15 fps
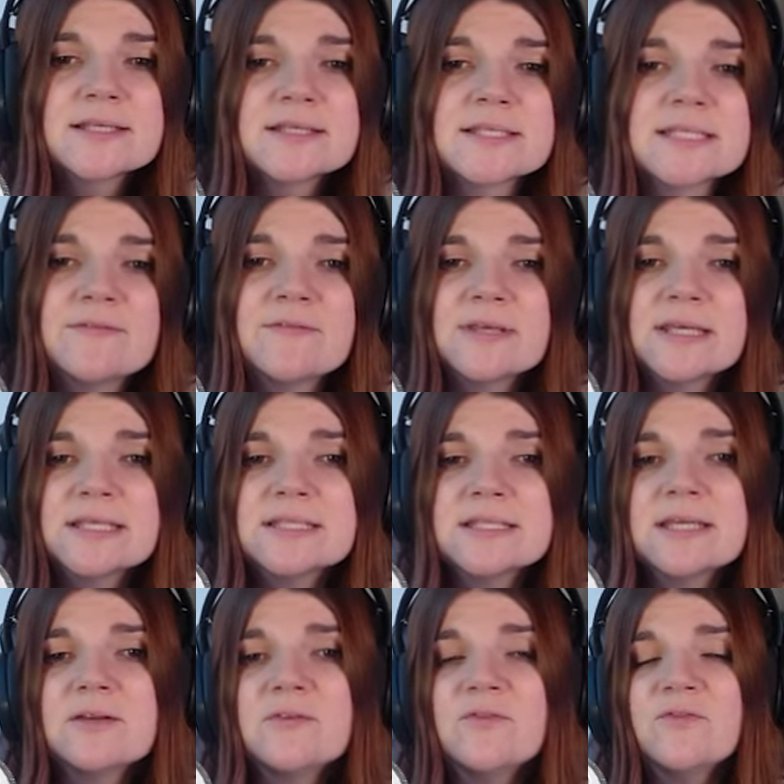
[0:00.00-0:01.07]
Sie wird
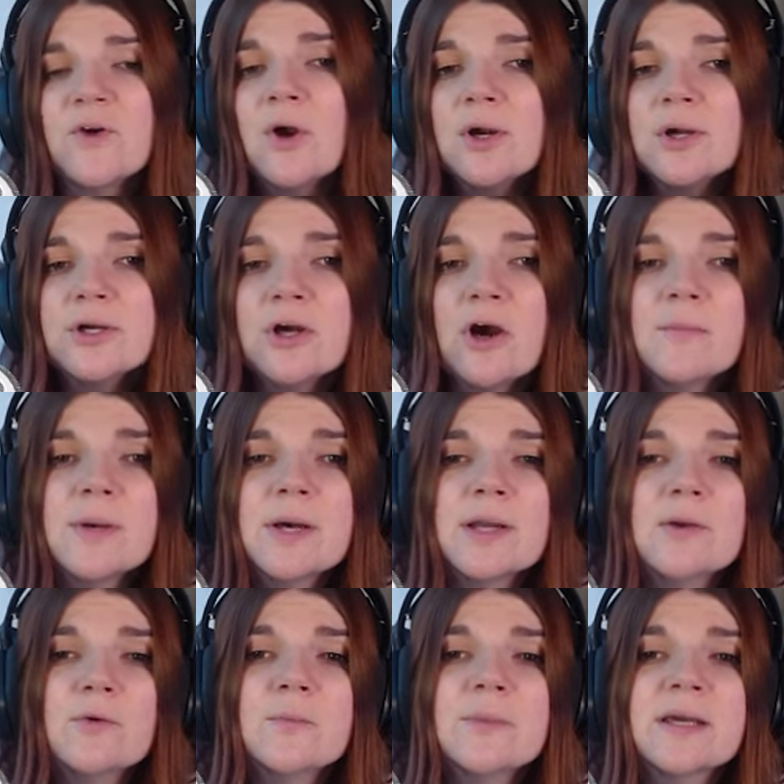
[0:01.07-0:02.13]
ihn
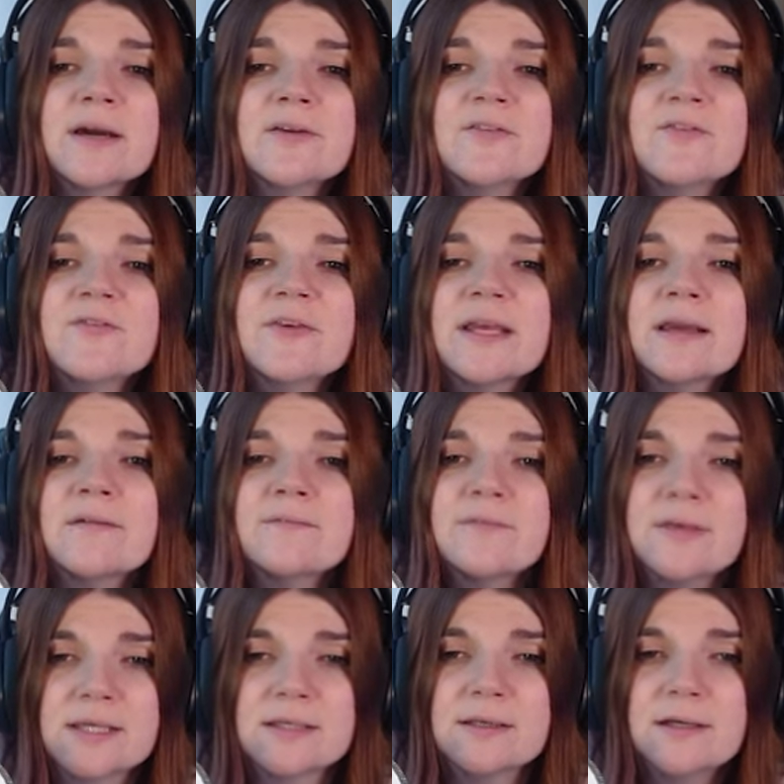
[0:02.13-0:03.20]
vollkommen um ihren Finger
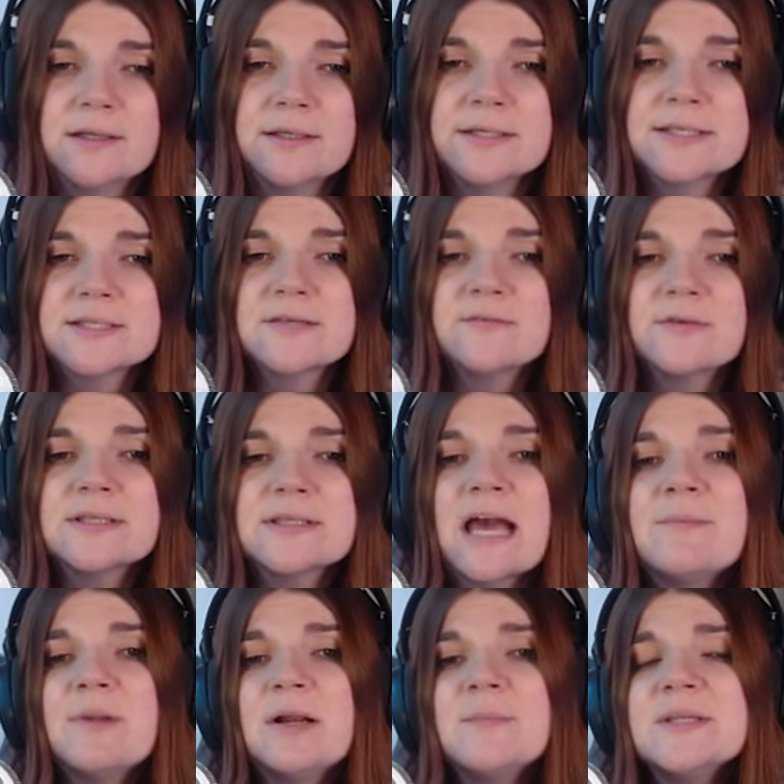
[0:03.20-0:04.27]
wickeln. Sie wird
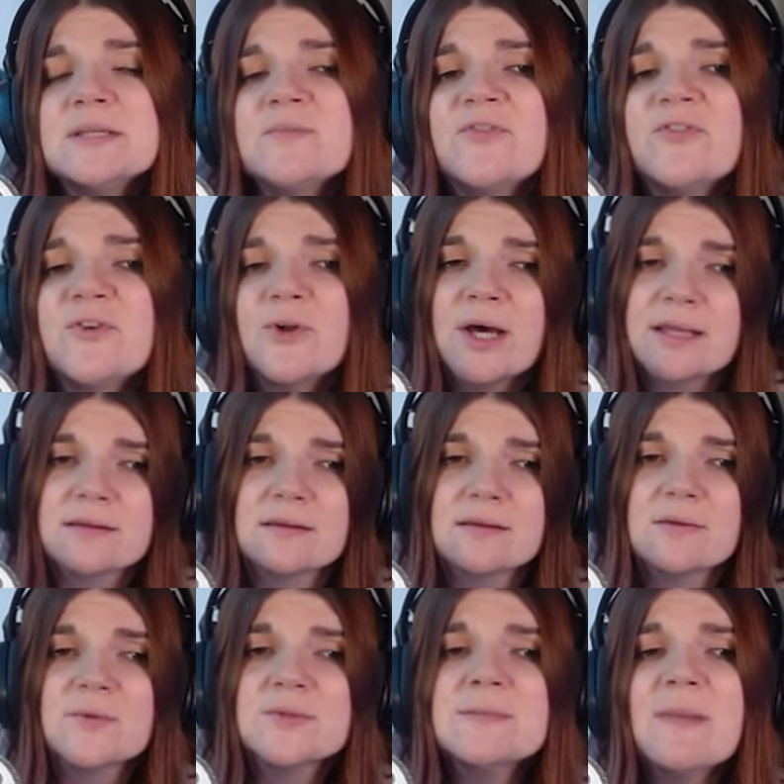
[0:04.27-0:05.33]
einmal mit ihm
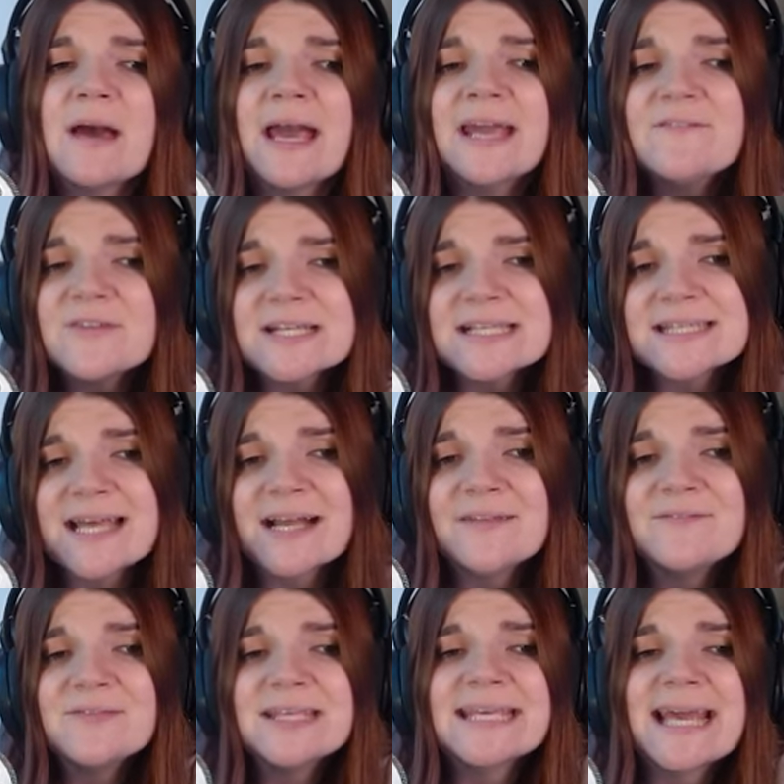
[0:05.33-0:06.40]
flirten und ihm einfach
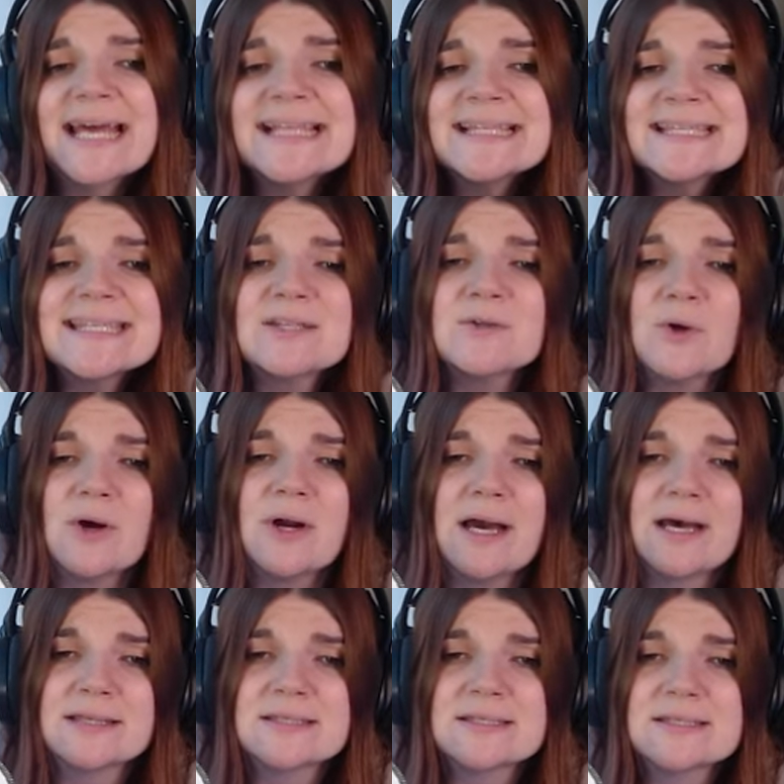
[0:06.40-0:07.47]
sagen, wie gern sie ihn doch
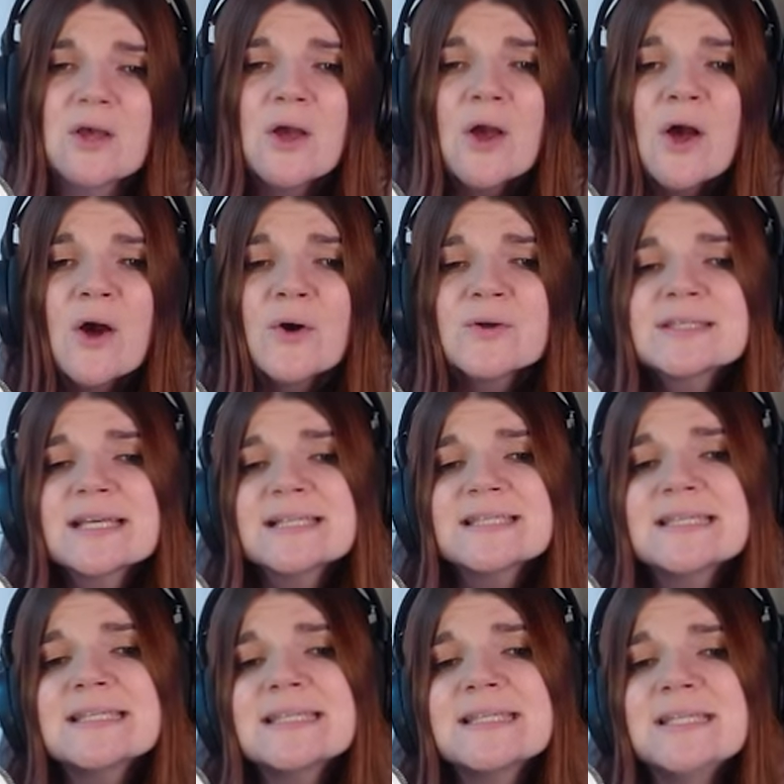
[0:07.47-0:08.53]
hat und dass
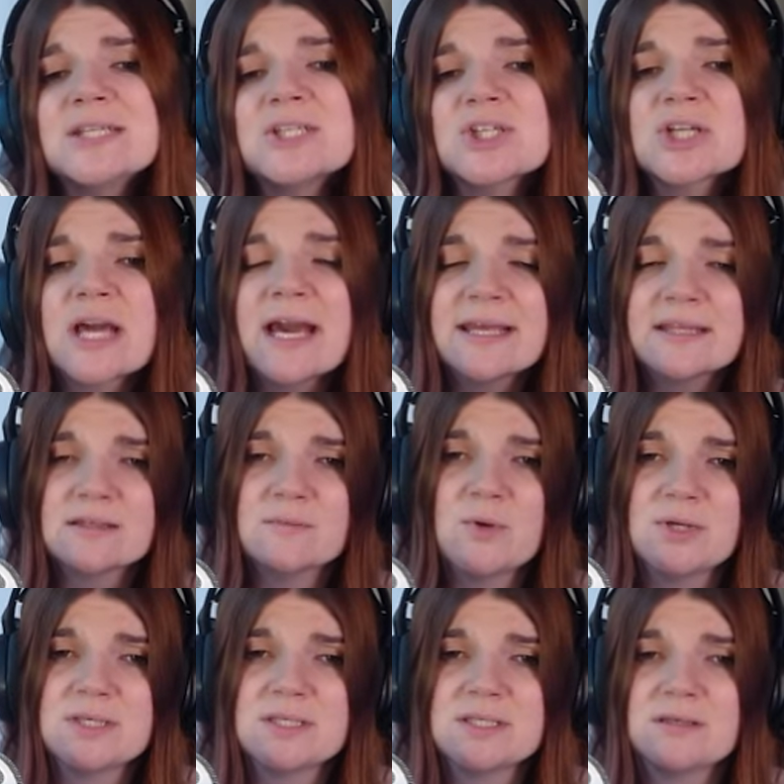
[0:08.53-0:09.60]
sie sich nicht streiten
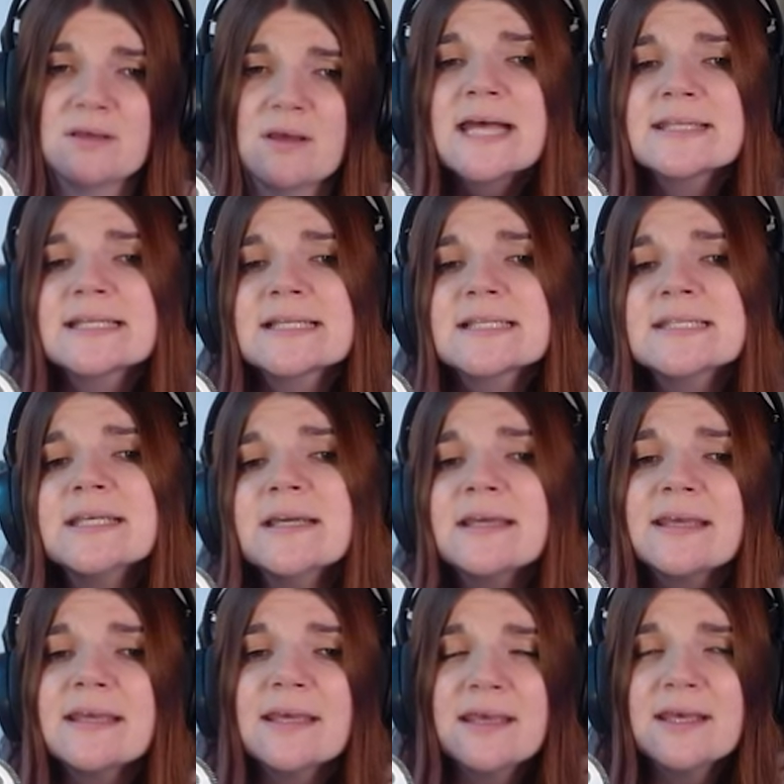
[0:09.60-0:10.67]
möchte, dass
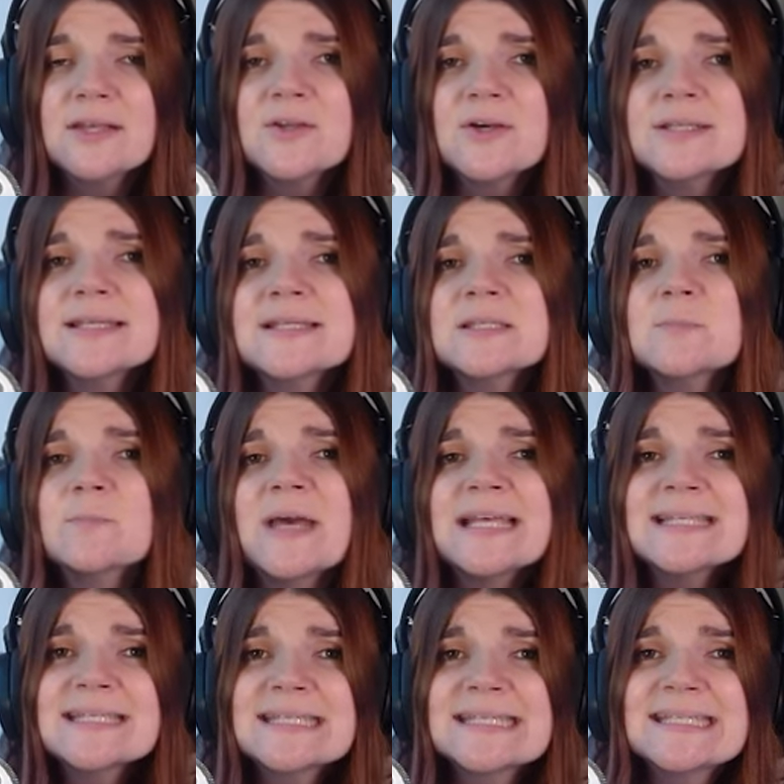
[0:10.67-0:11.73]
ihre Ehe doch das
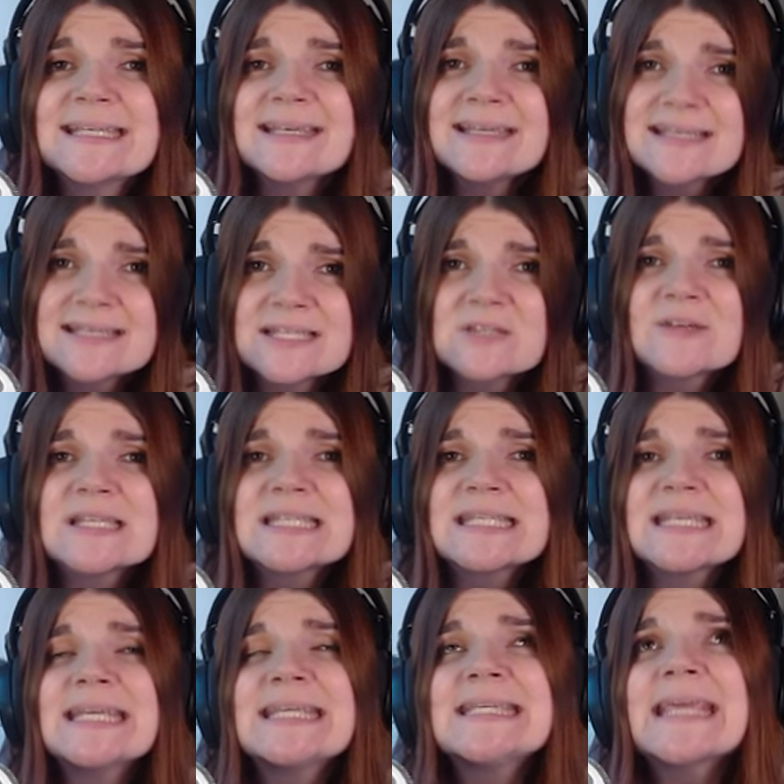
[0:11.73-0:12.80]
Beste ist, was
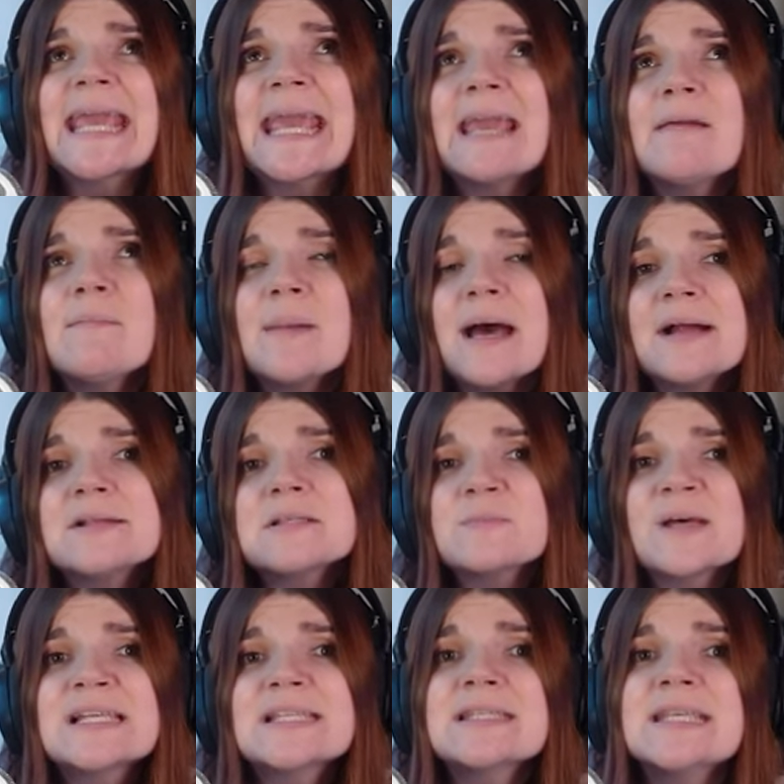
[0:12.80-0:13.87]
ihr jemals
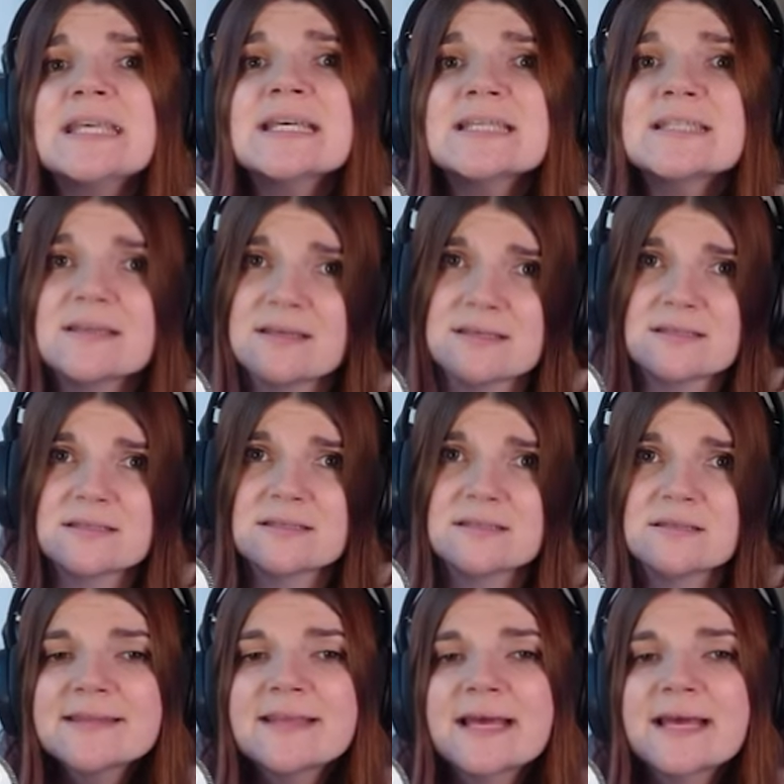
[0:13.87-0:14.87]
passiert ist.